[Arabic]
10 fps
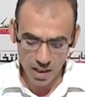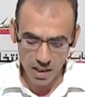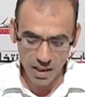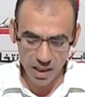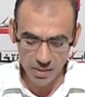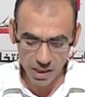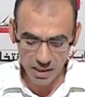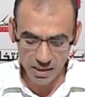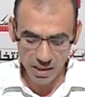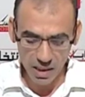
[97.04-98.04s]

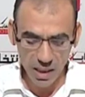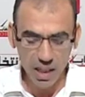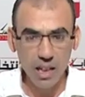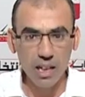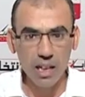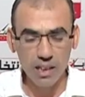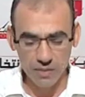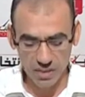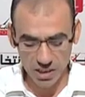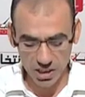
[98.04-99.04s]
رابعا الحق
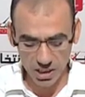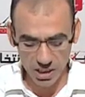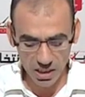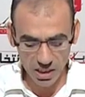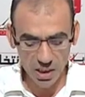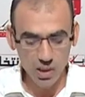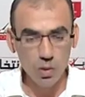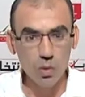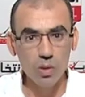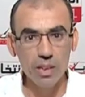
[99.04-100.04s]
في التشغيل
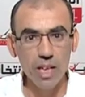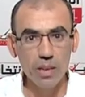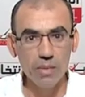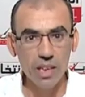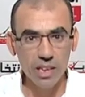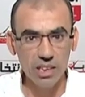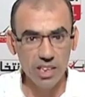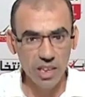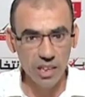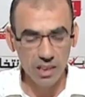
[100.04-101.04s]
لكل أبناء
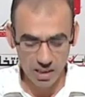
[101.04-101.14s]
الجهة